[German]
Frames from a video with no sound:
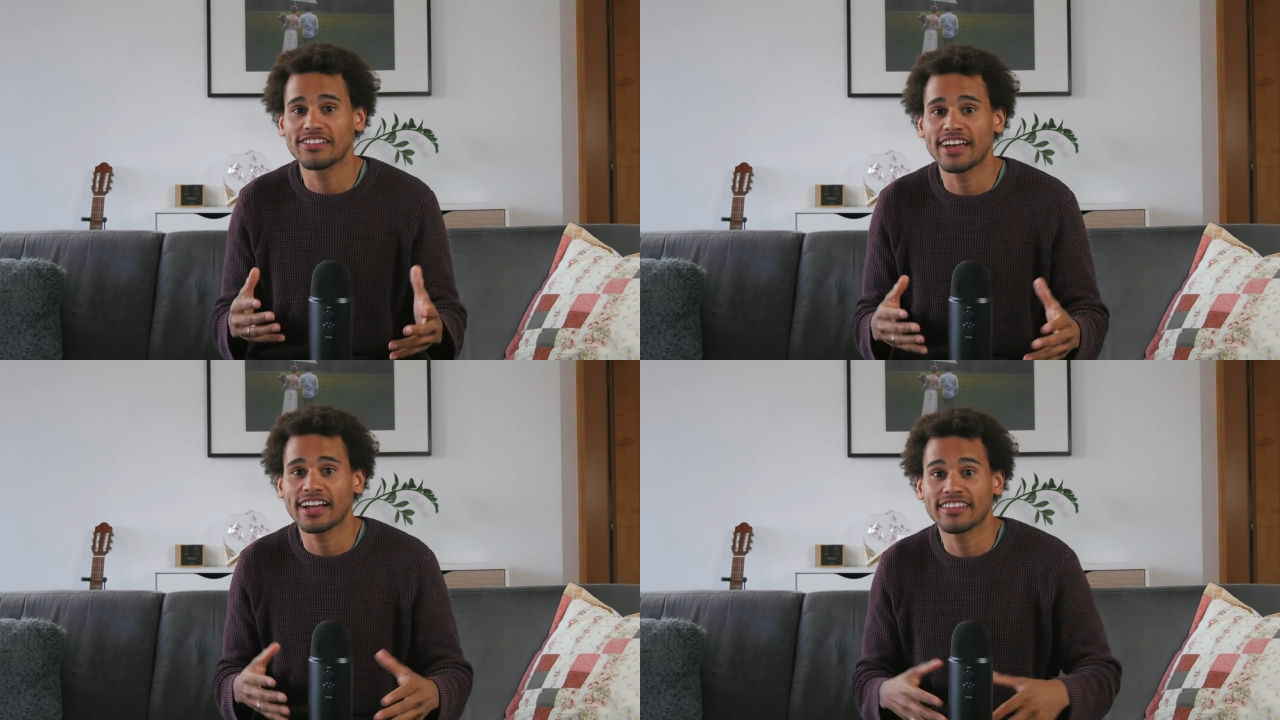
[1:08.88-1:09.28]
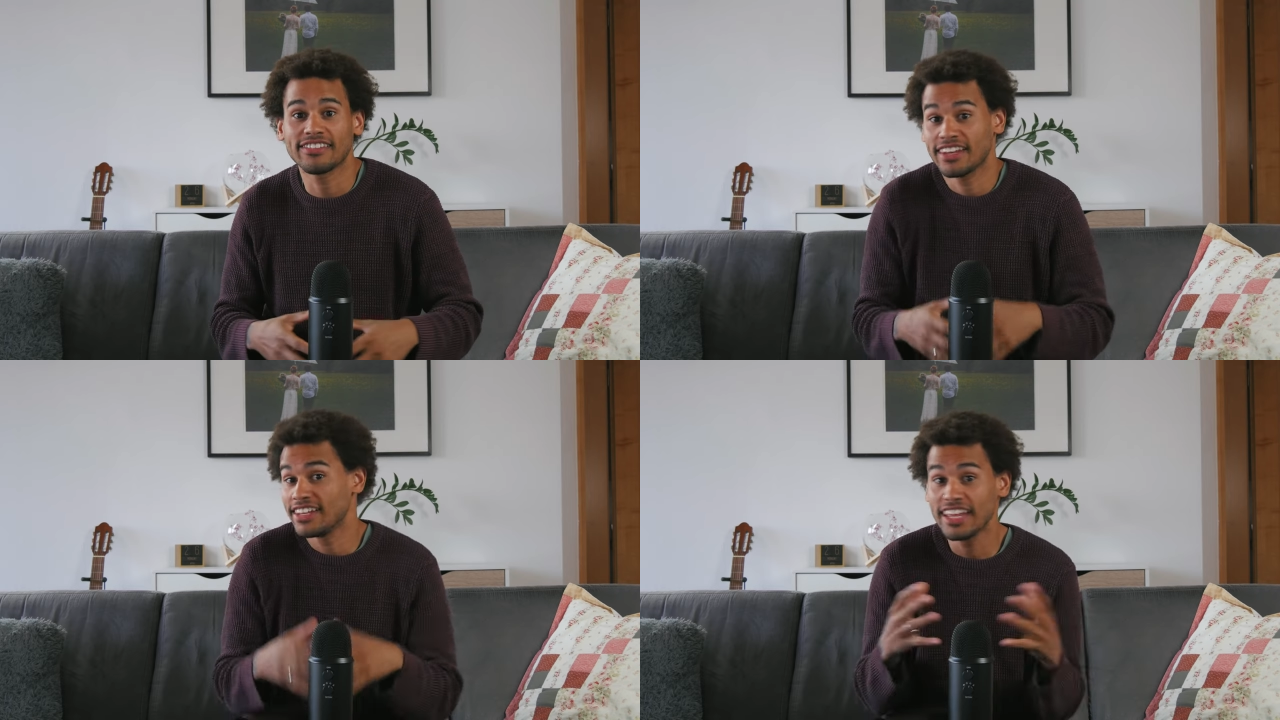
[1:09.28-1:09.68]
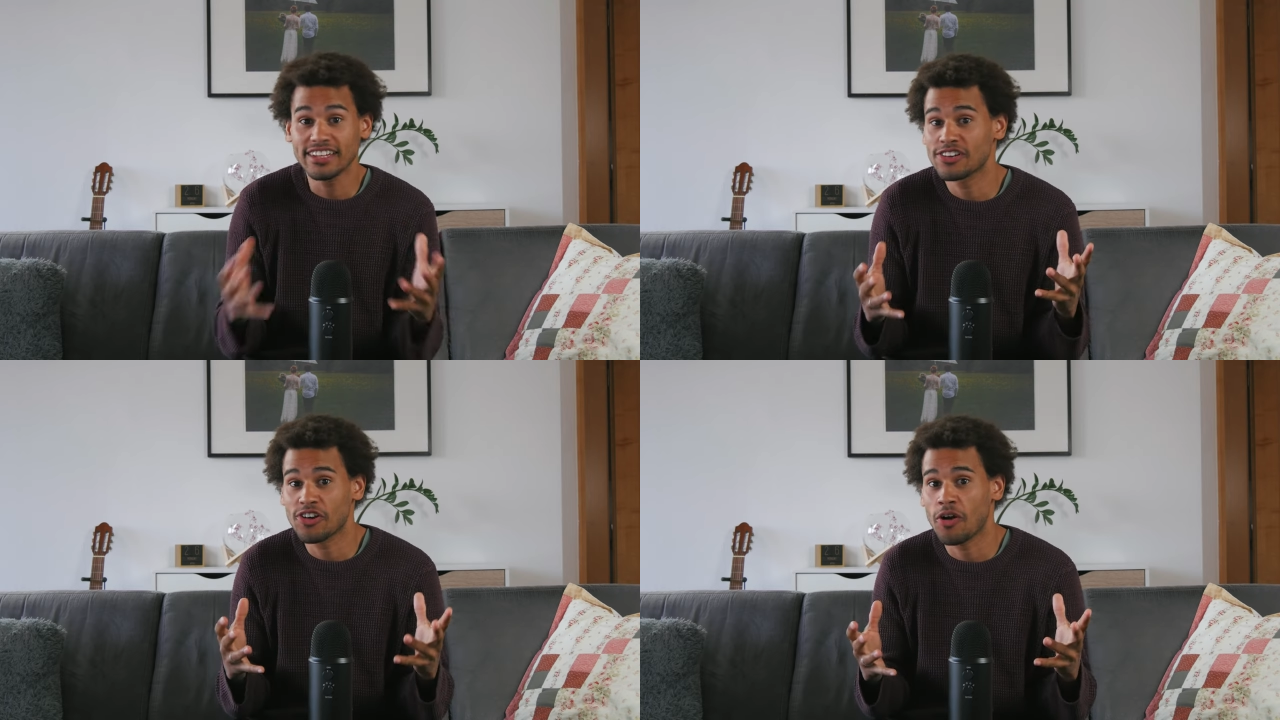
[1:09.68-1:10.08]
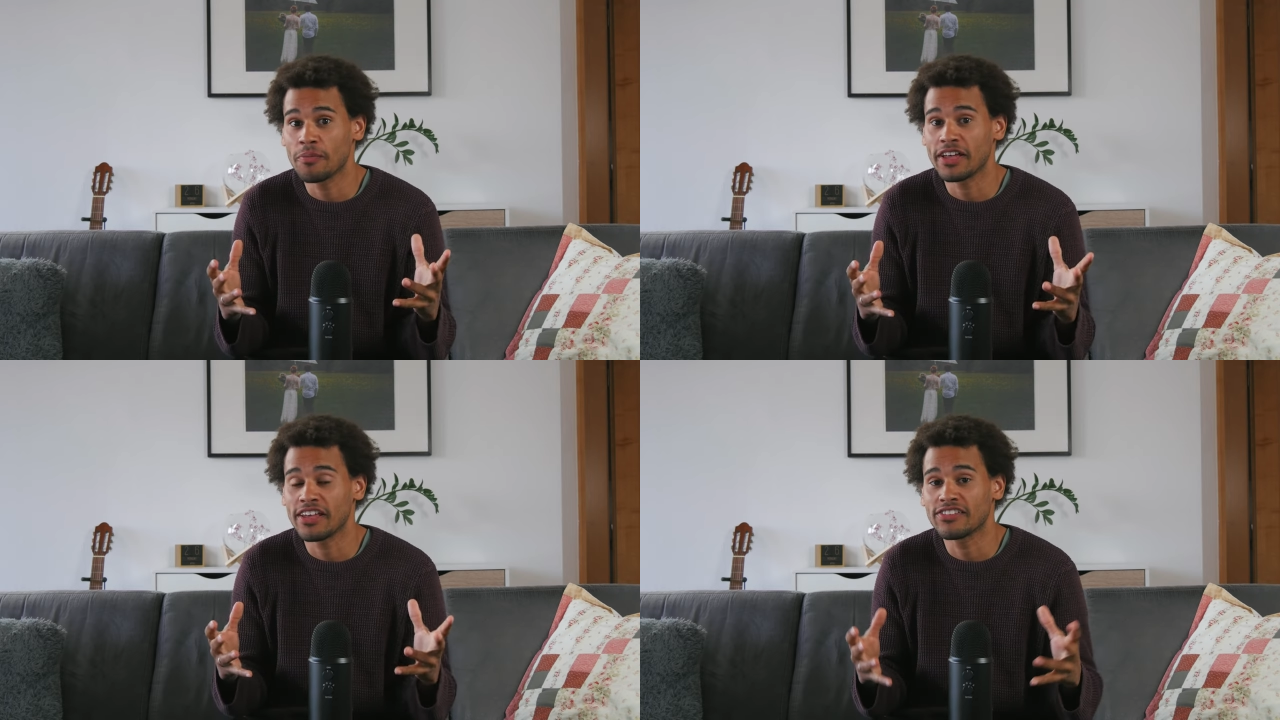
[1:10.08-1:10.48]
gesagt, dass er nicht
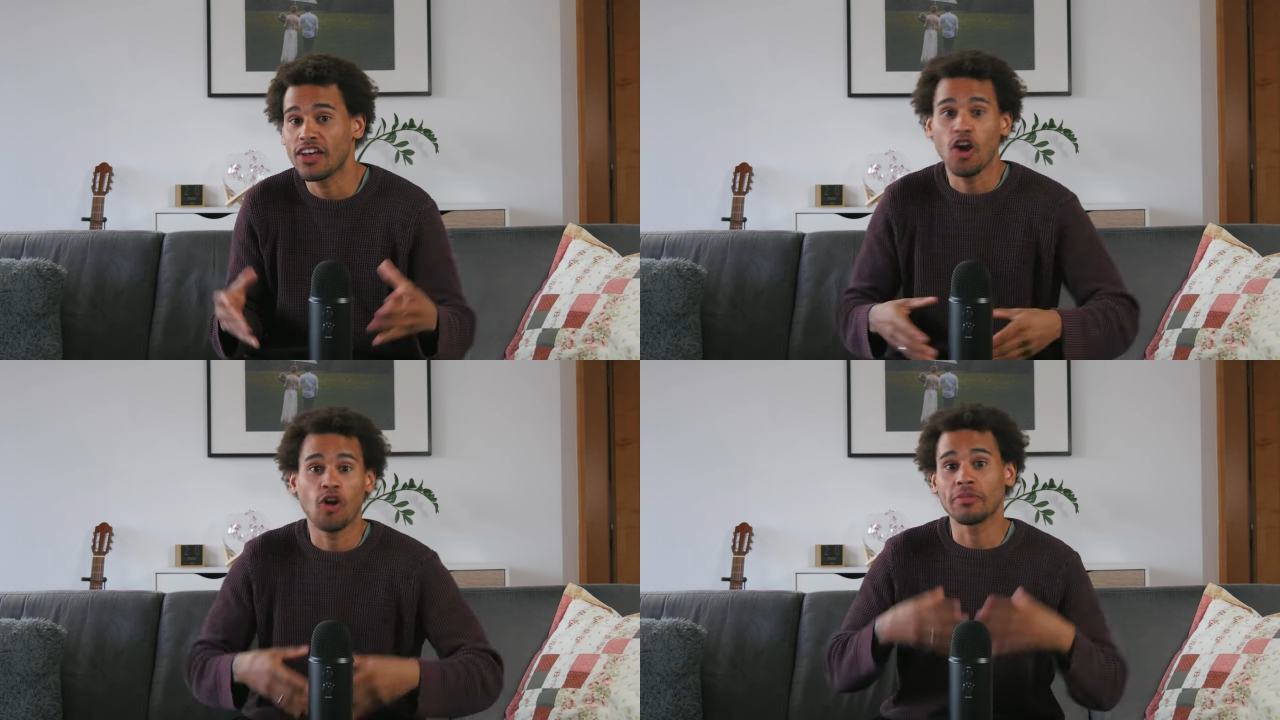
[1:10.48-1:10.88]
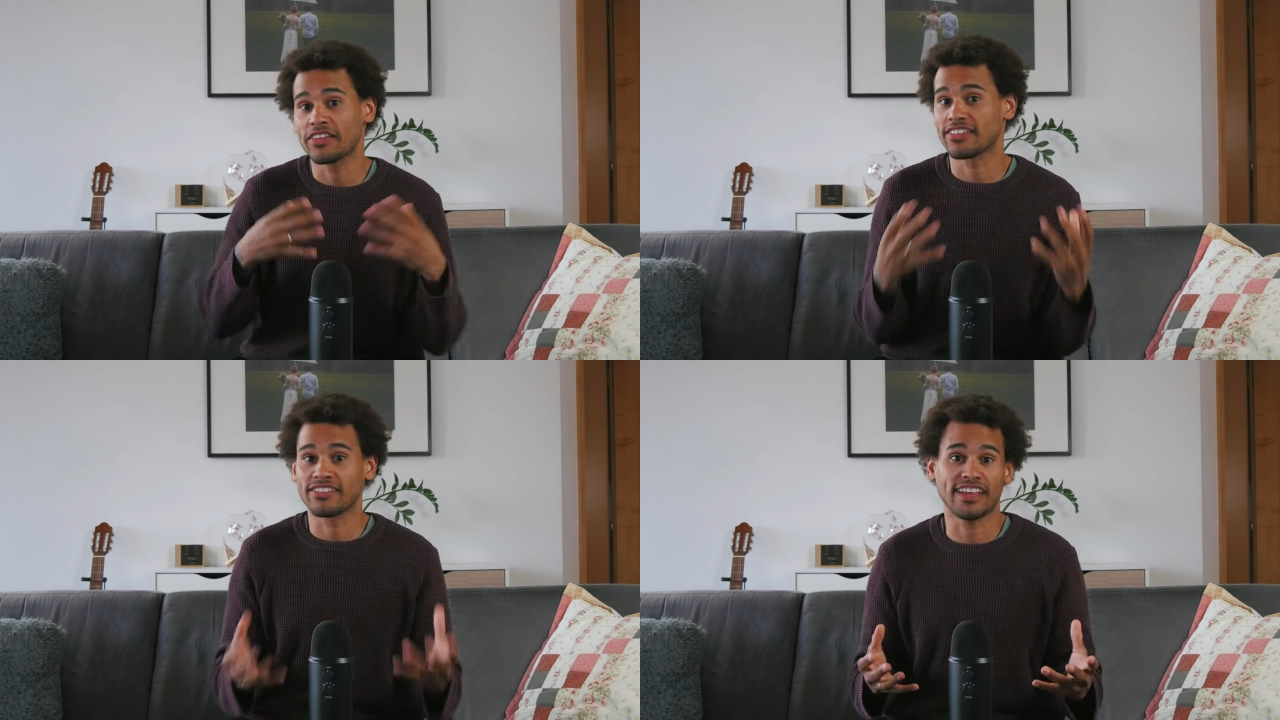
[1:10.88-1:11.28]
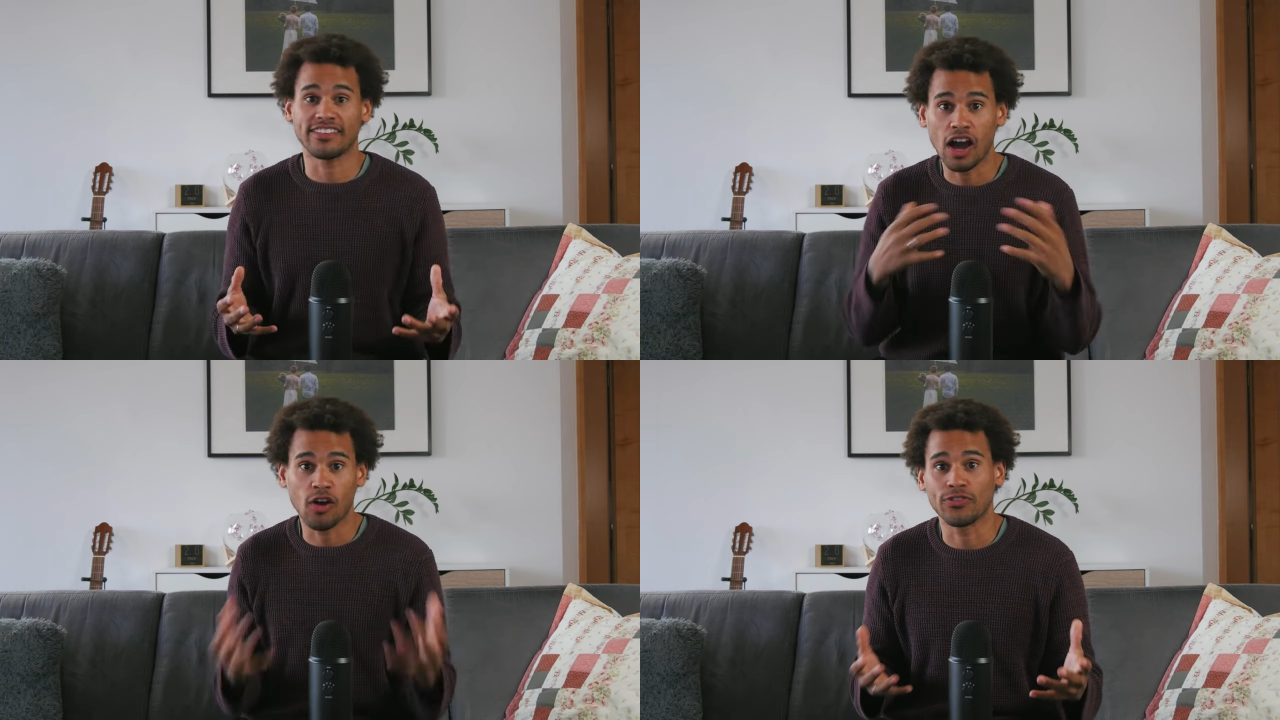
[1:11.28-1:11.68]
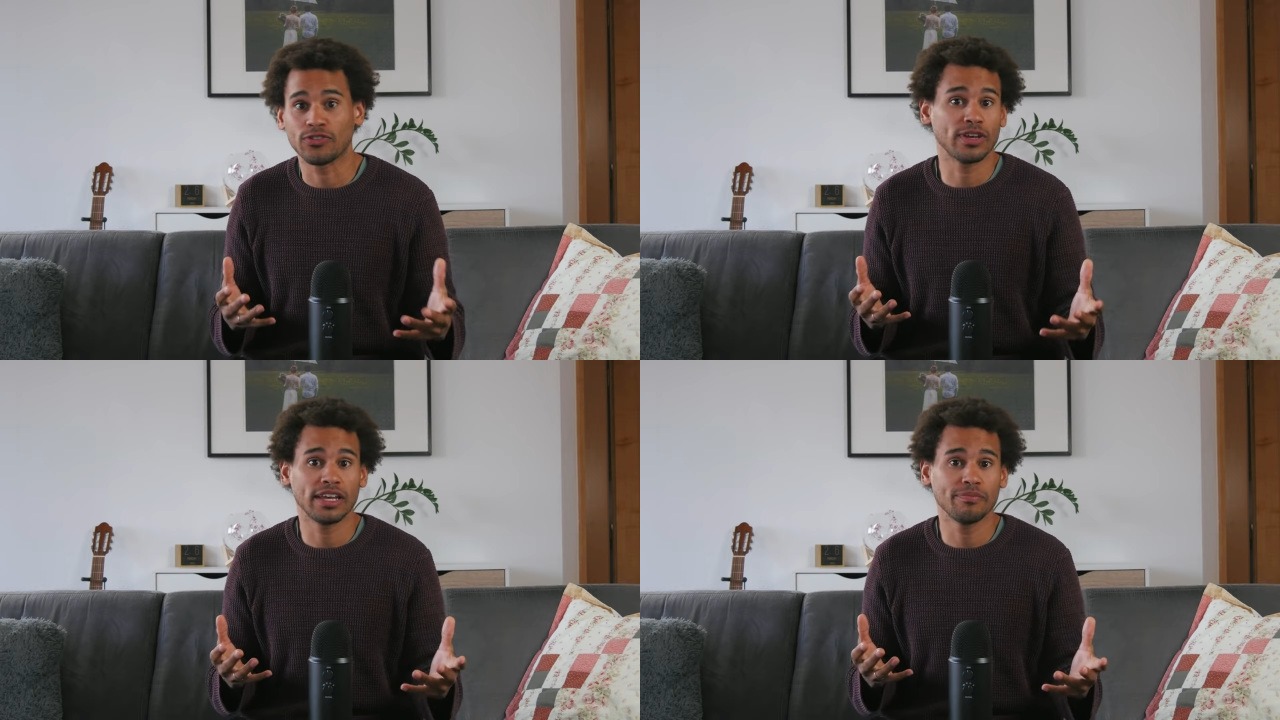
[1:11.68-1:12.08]
gekommen ist, um das Gesetz
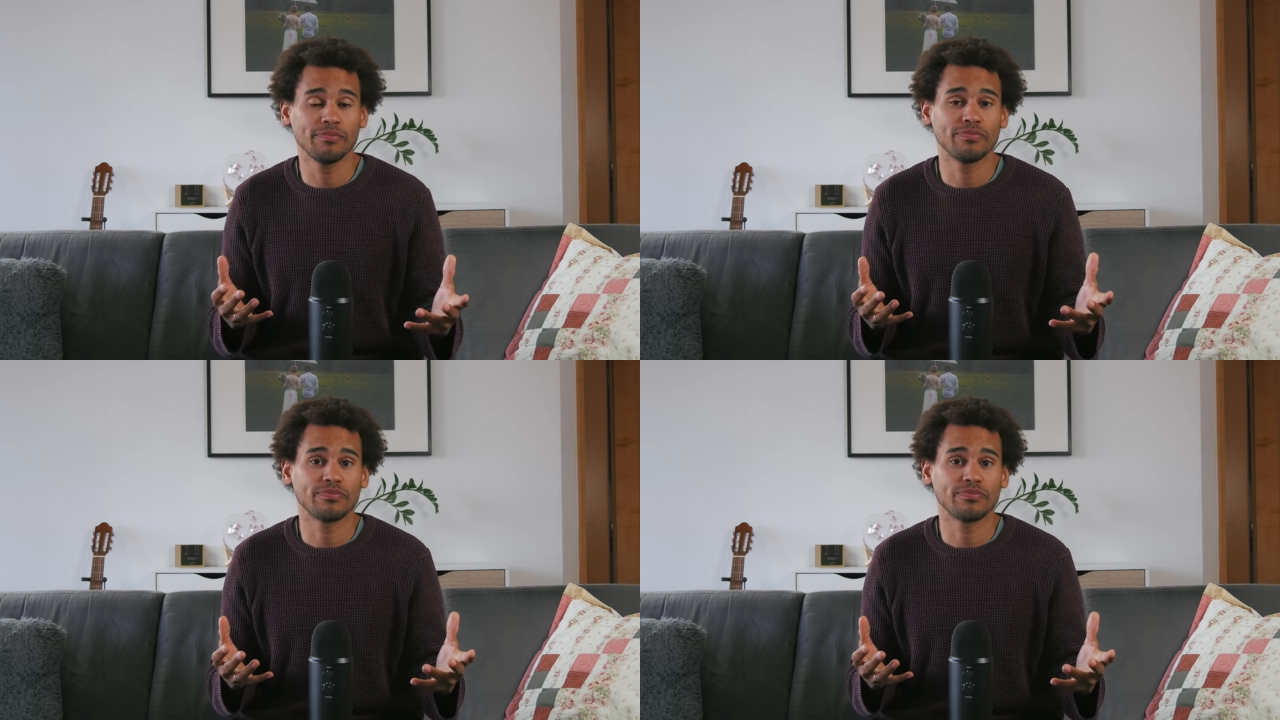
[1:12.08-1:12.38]
aufzuheben?